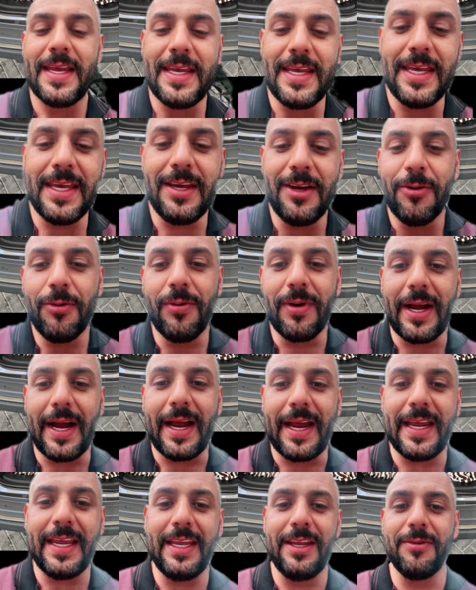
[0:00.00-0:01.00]
e o
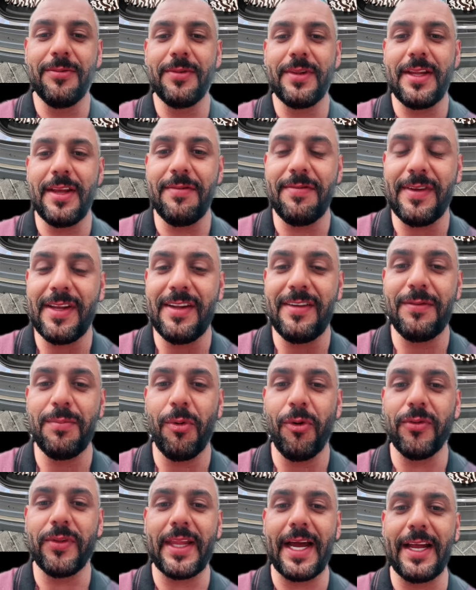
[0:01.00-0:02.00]
carrinho teve que ir
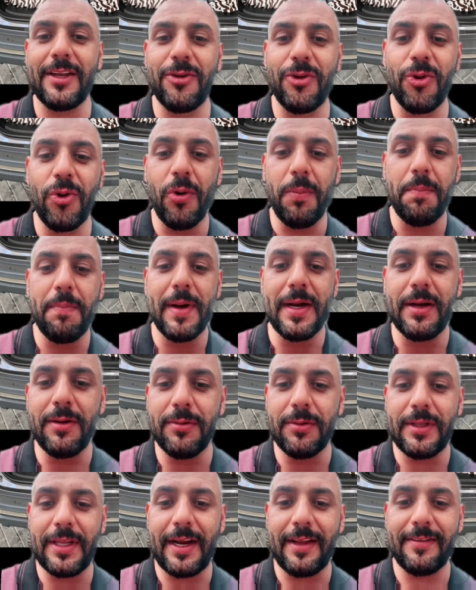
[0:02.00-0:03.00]
desmontado no
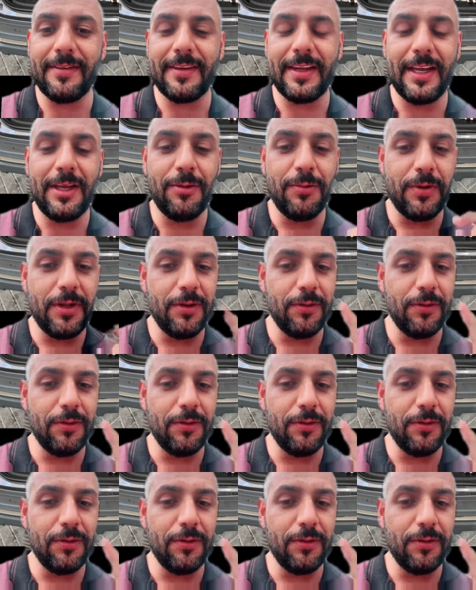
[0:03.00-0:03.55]
banco traseiro.